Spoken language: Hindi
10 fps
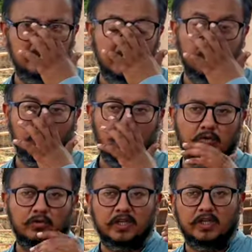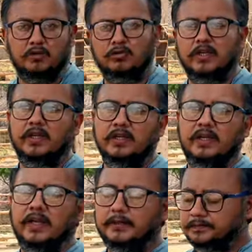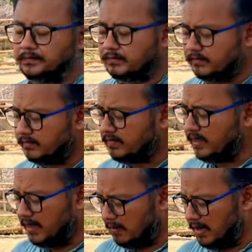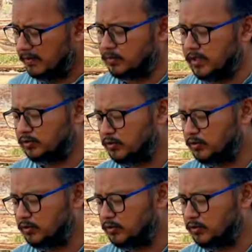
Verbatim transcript: ये लोगों की कोताही है अब आपको एक